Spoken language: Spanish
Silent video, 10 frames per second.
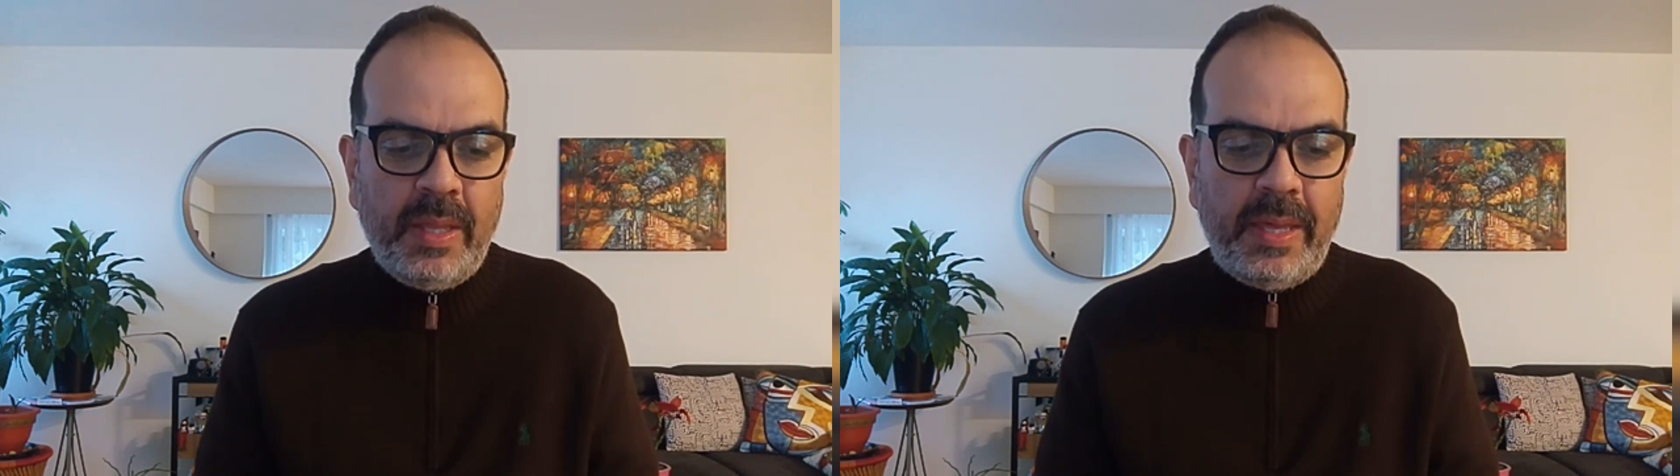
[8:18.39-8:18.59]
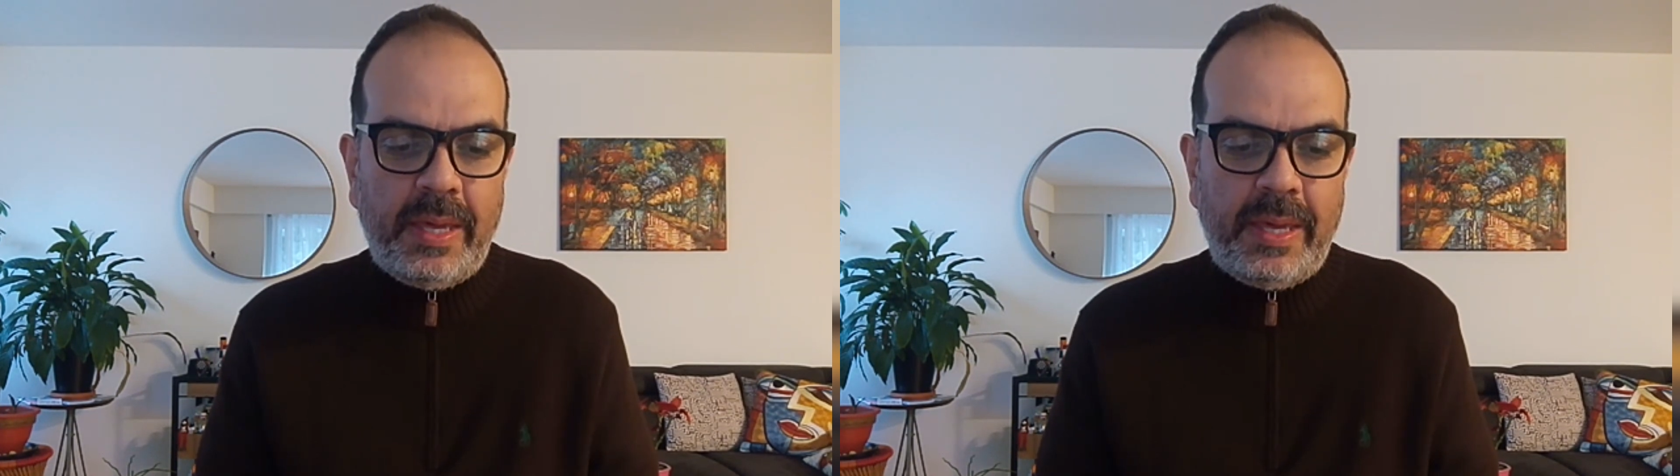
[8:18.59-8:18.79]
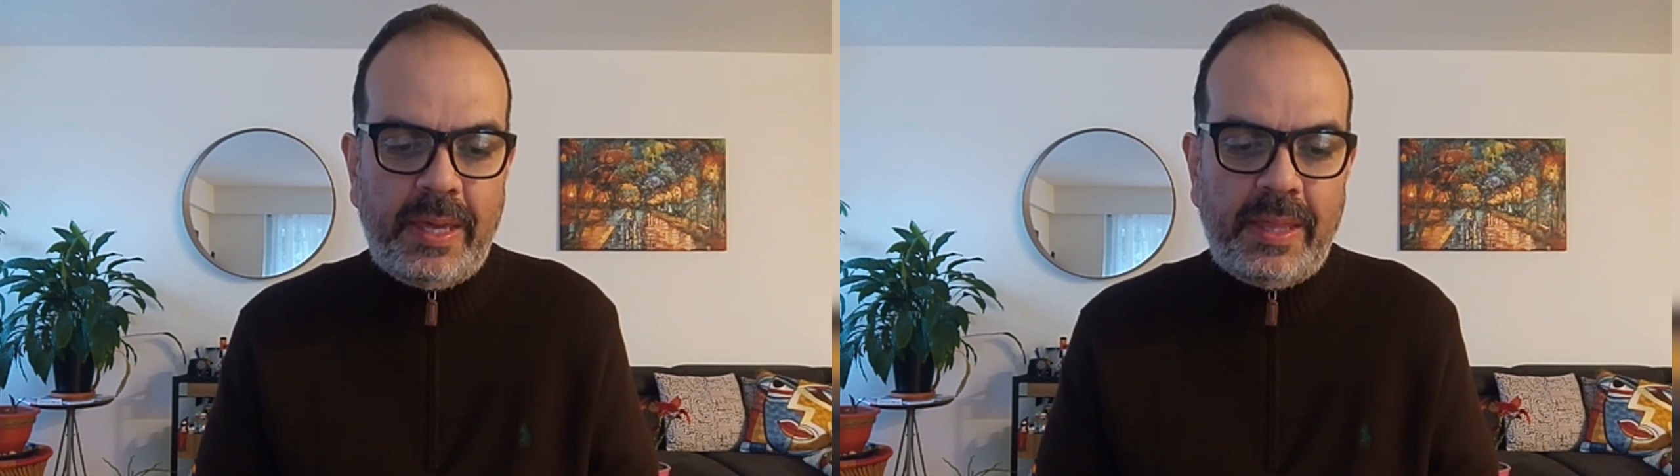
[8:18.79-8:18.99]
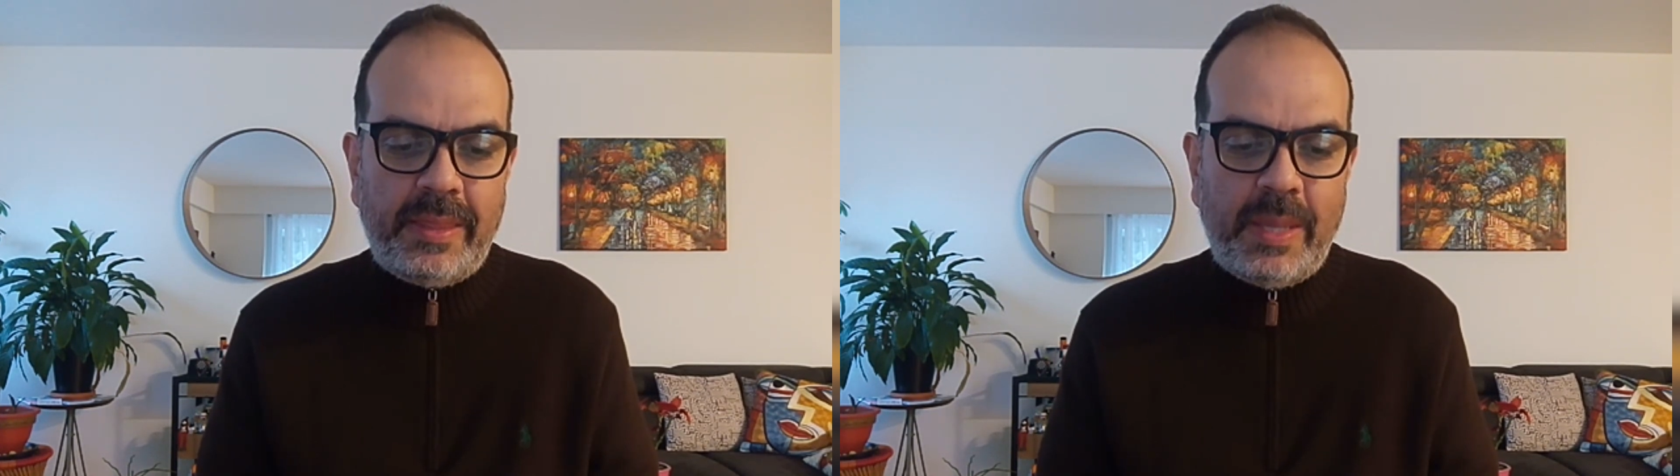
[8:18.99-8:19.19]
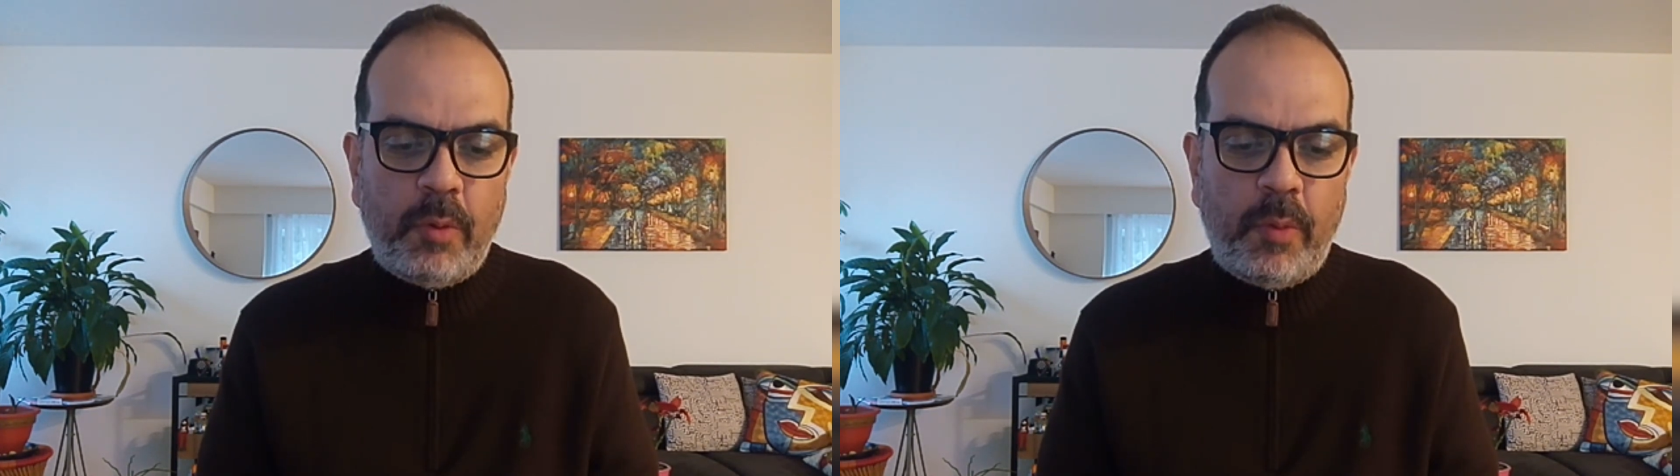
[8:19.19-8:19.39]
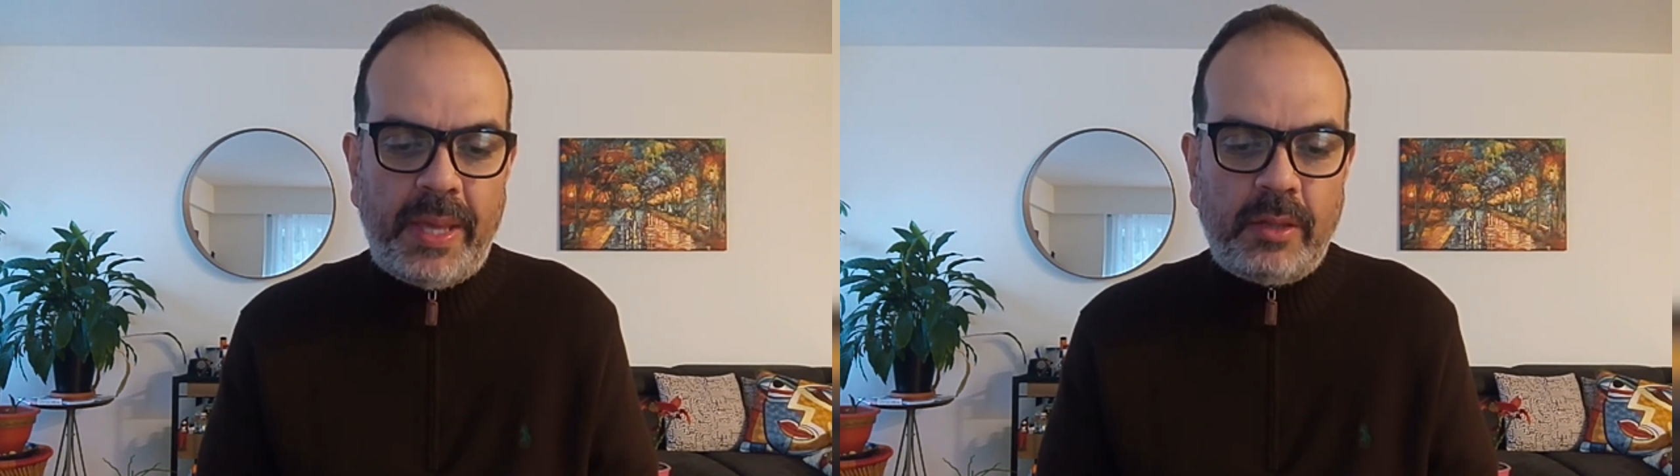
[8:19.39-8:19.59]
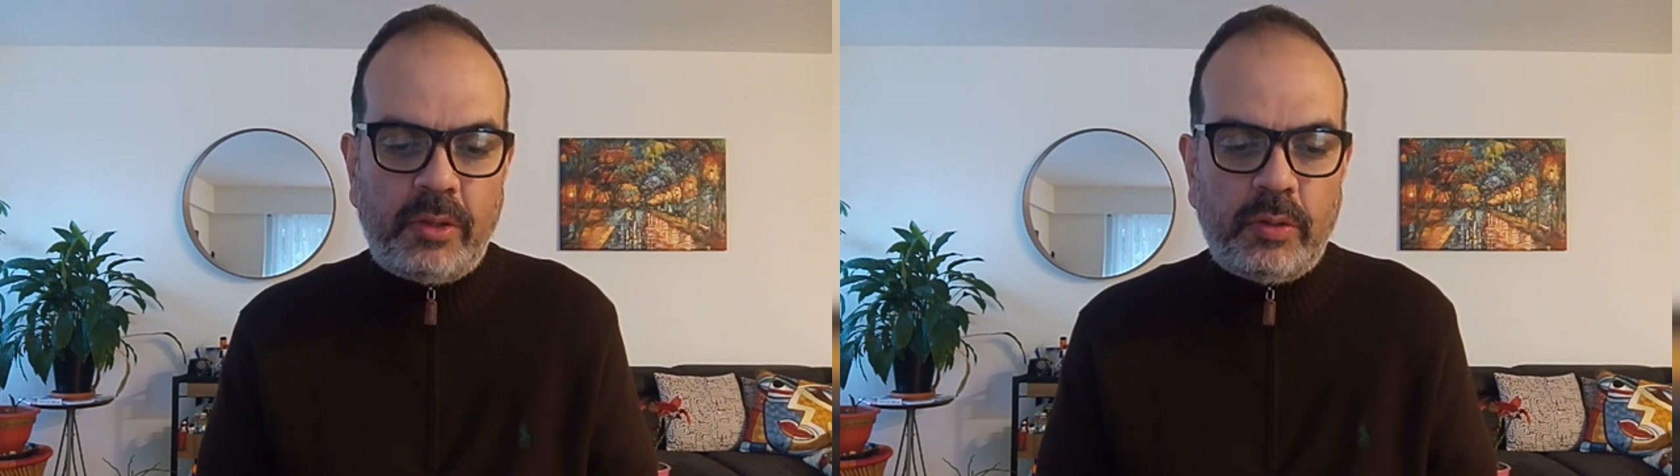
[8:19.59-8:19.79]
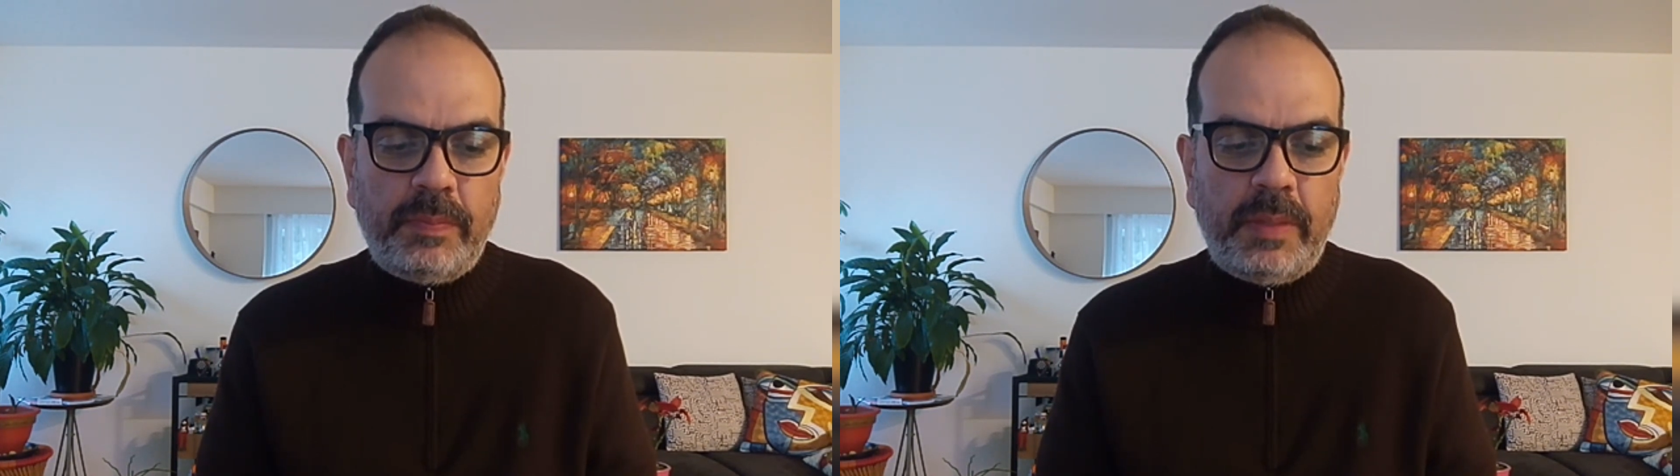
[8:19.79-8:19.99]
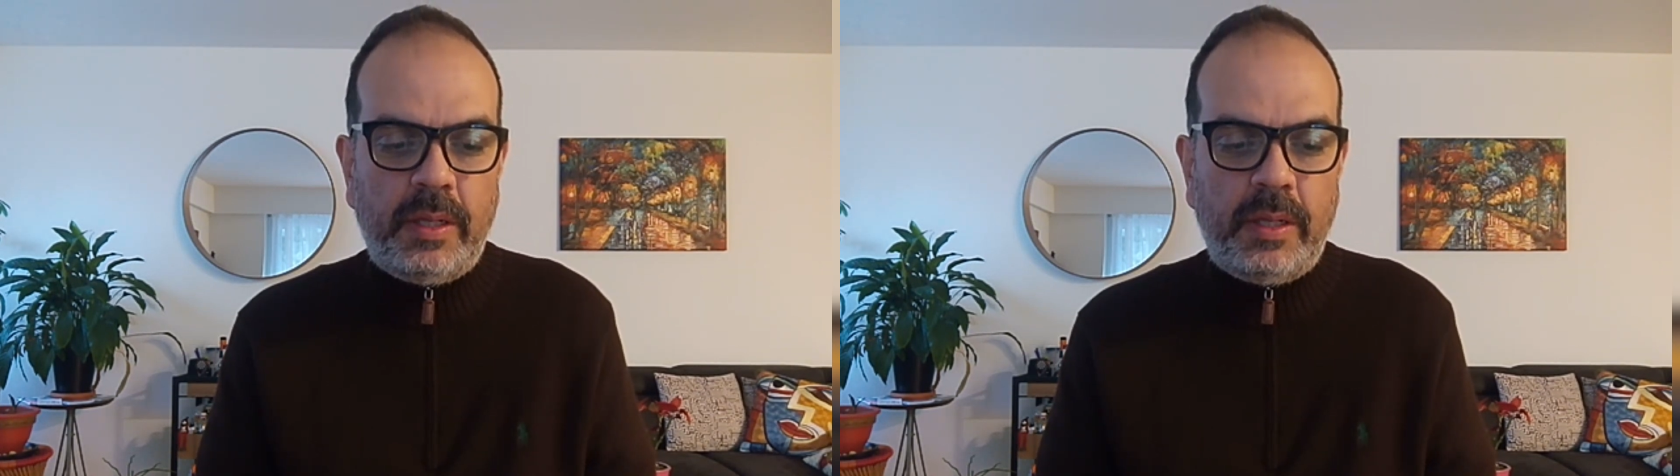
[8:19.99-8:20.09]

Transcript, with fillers: eh, de momento.